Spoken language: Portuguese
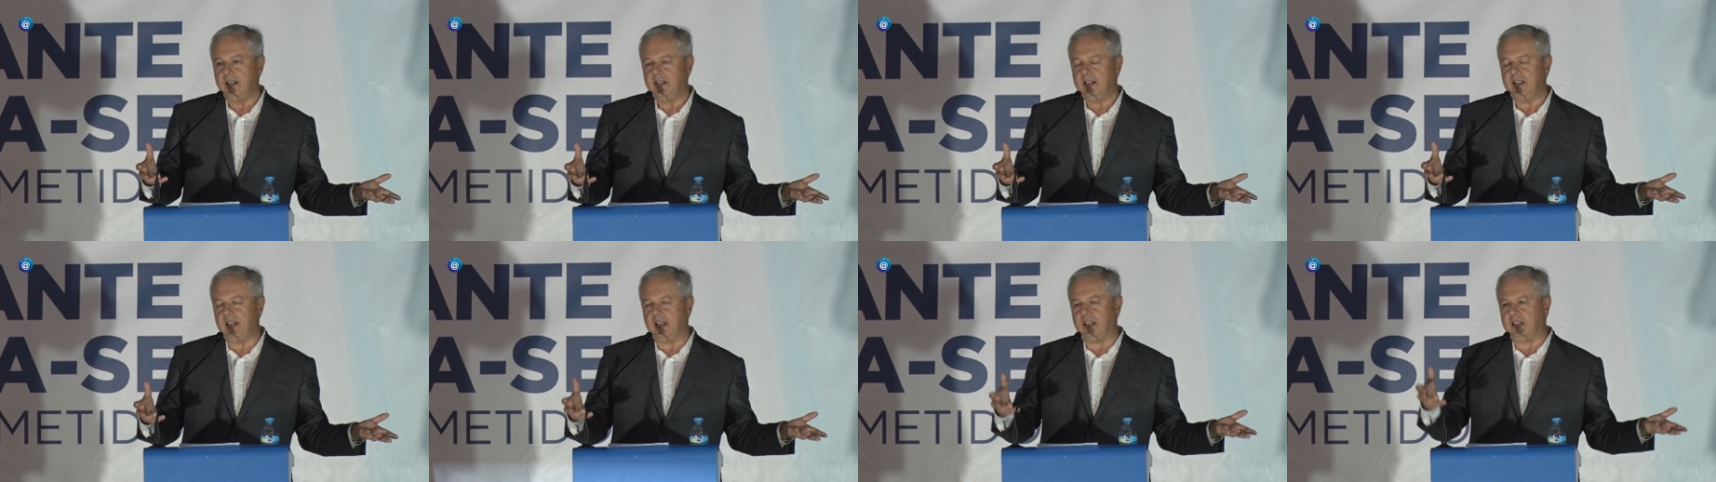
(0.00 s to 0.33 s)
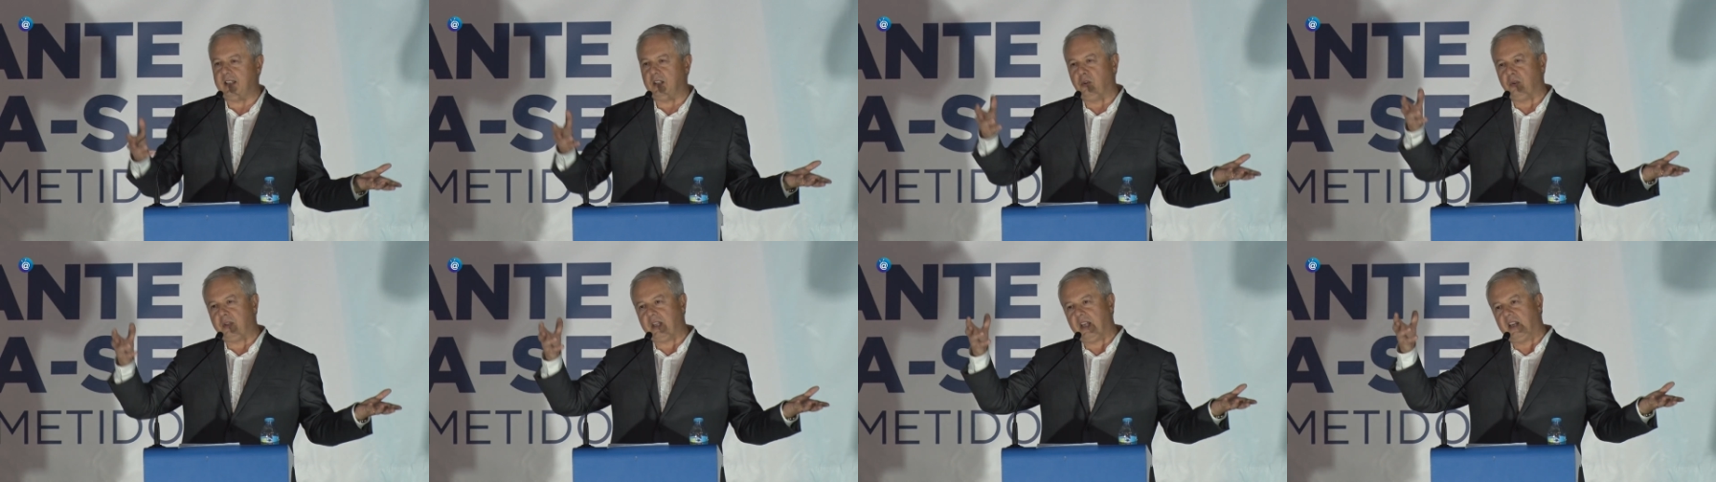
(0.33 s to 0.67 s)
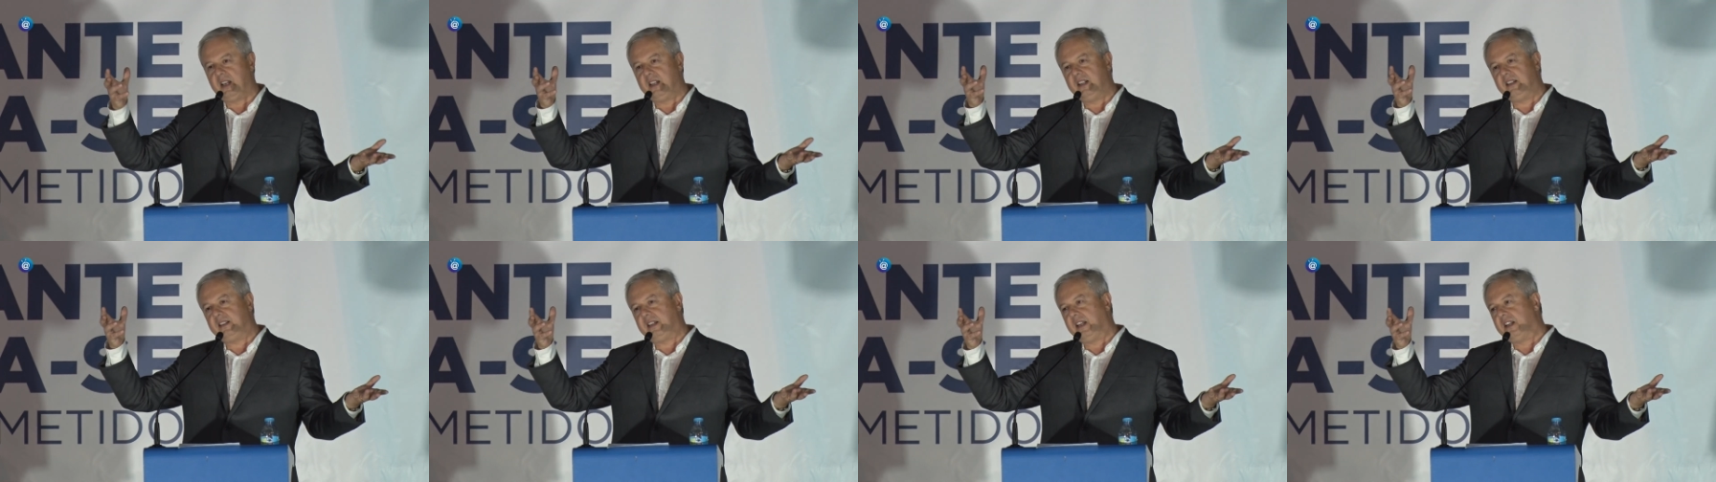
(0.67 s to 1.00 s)
e aquilo que
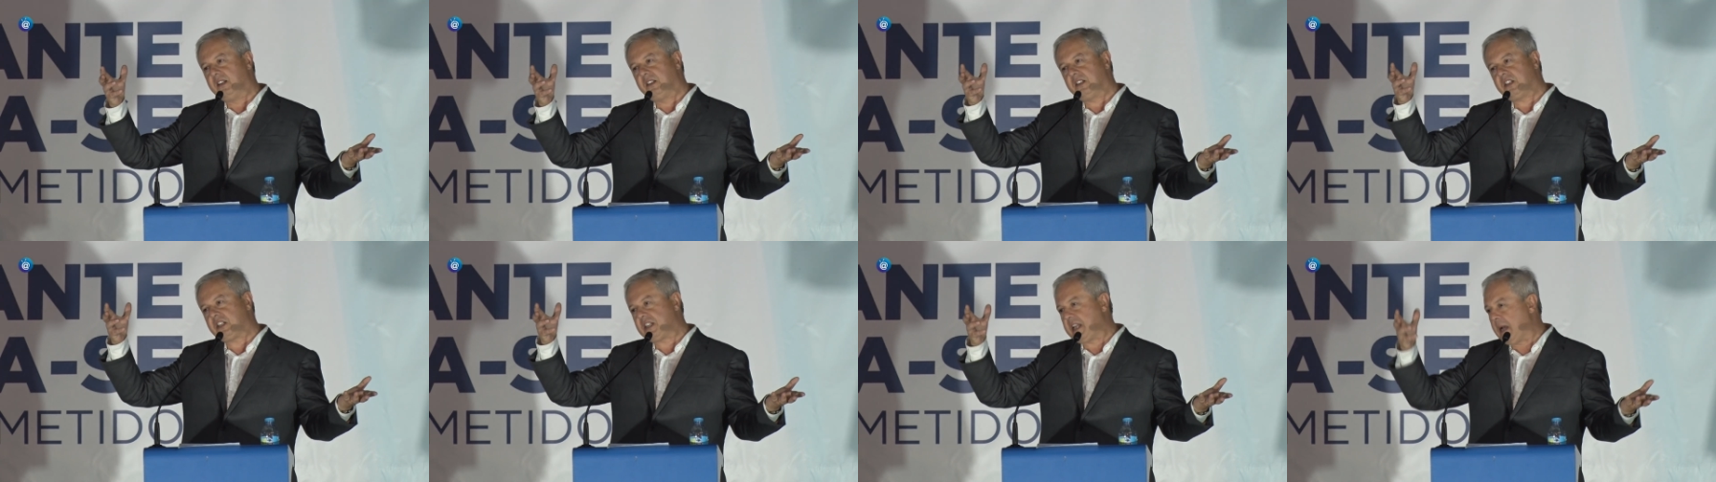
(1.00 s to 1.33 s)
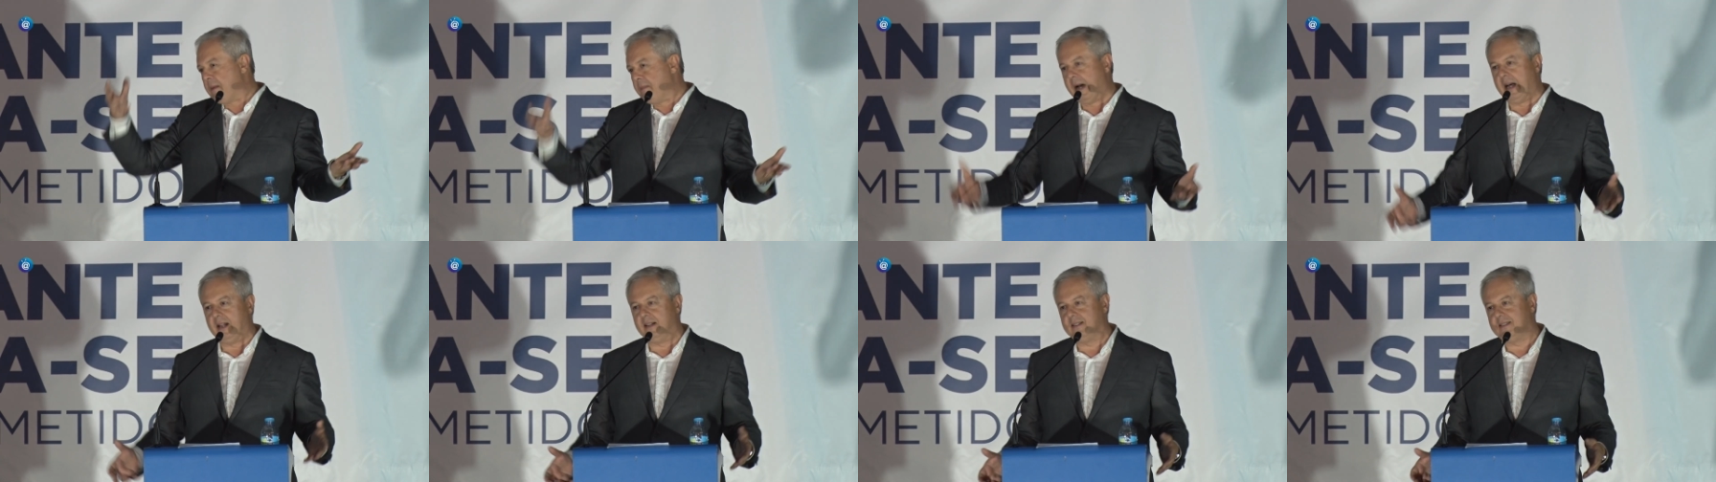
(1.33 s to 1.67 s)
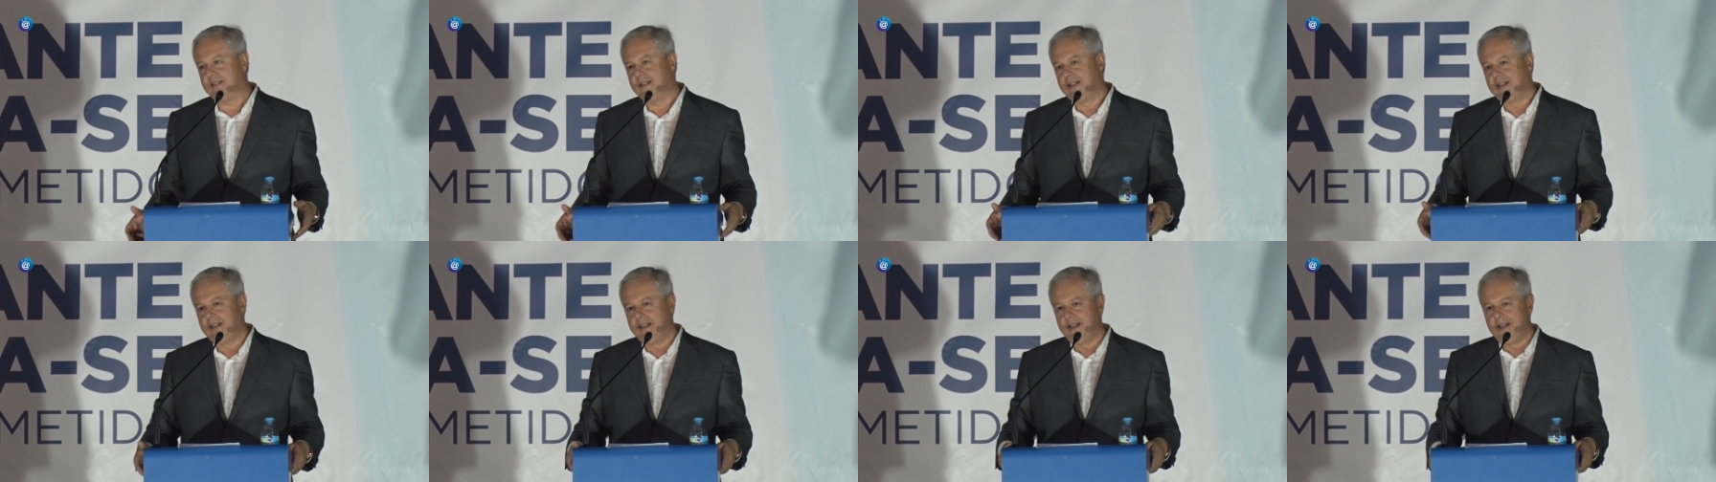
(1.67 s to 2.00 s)
ele entende que está
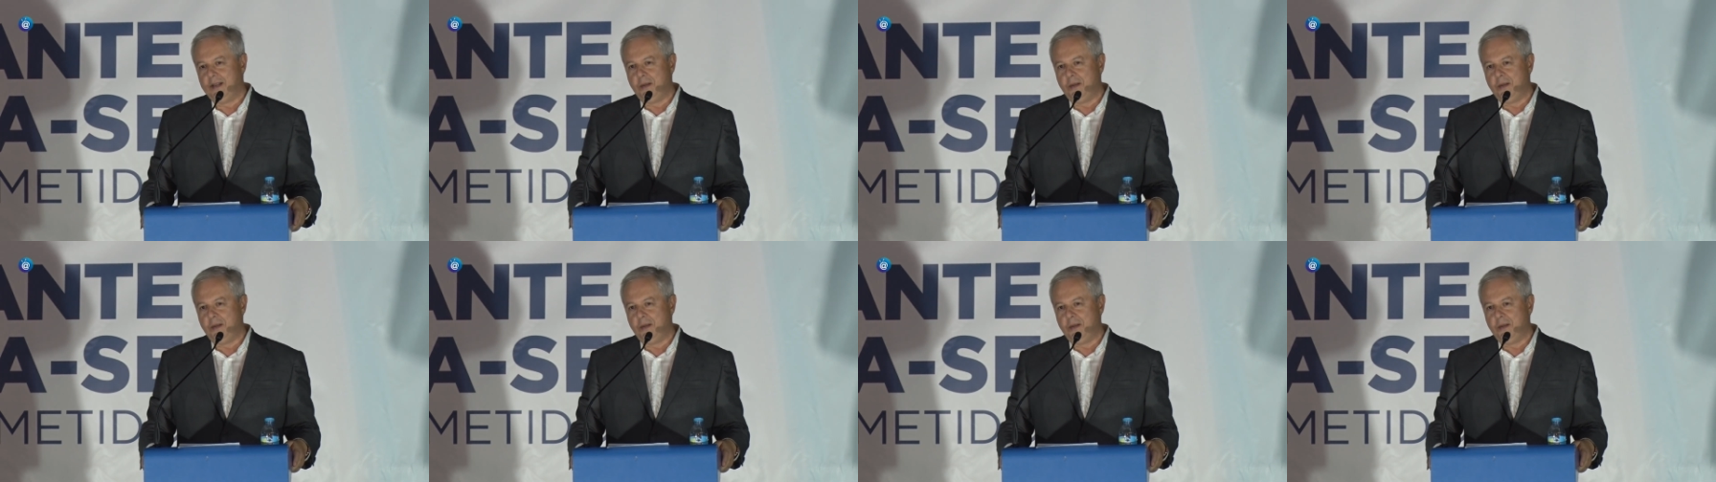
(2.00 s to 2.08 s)
mal.